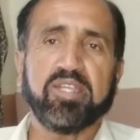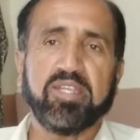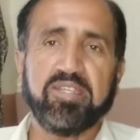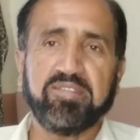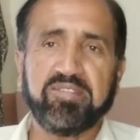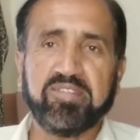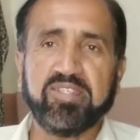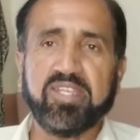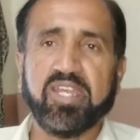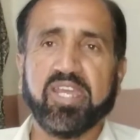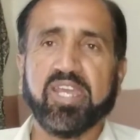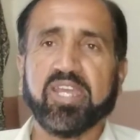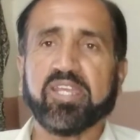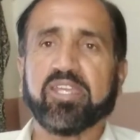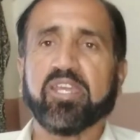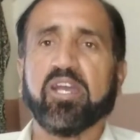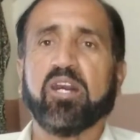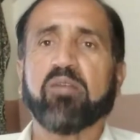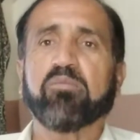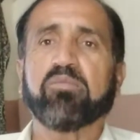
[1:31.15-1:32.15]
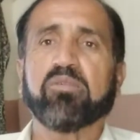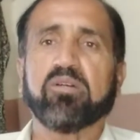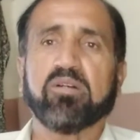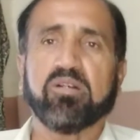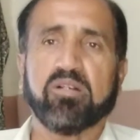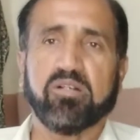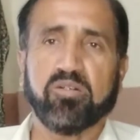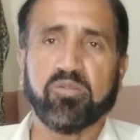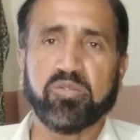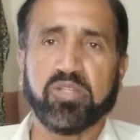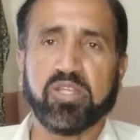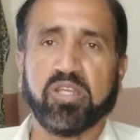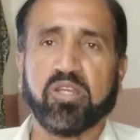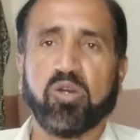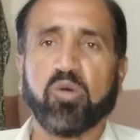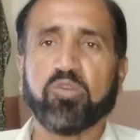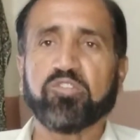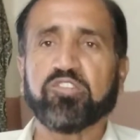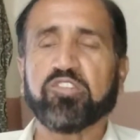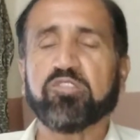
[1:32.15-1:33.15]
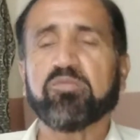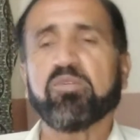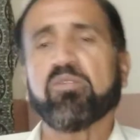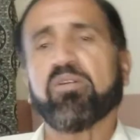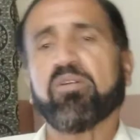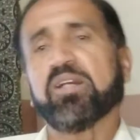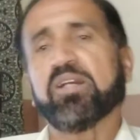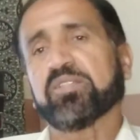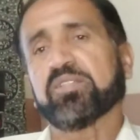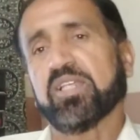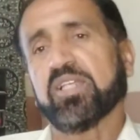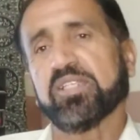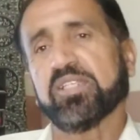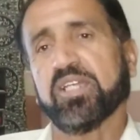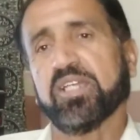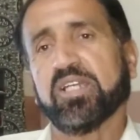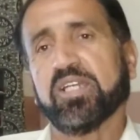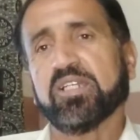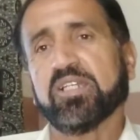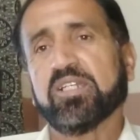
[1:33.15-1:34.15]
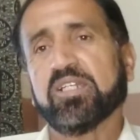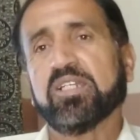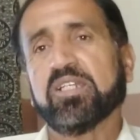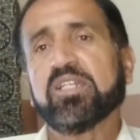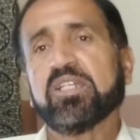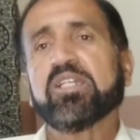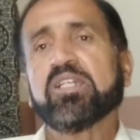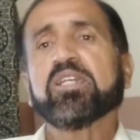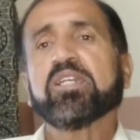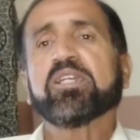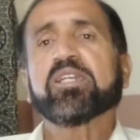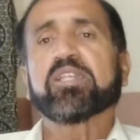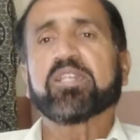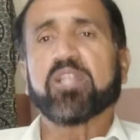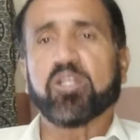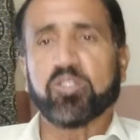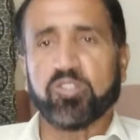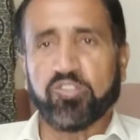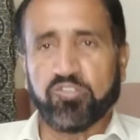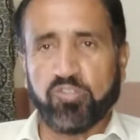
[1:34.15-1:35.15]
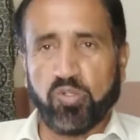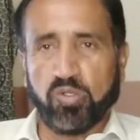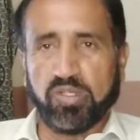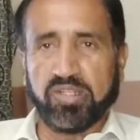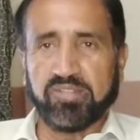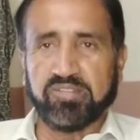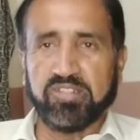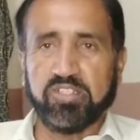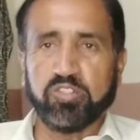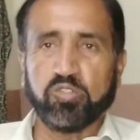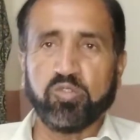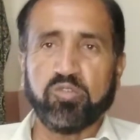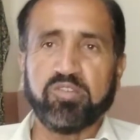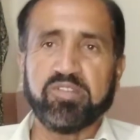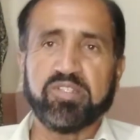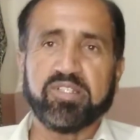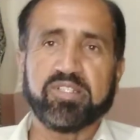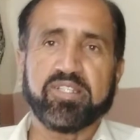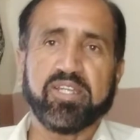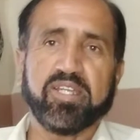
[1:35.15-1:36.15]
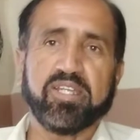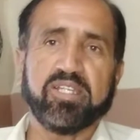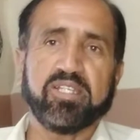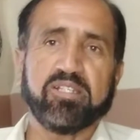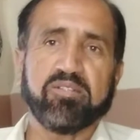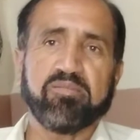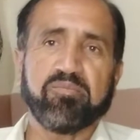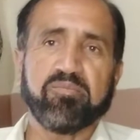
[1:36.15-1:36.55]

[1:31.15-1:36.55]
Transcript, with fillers: इजी है कि आप उनके हाउसेज में वहाँ चले जाएं कराची स्टॉक एक्सचेंज को विज़िट करें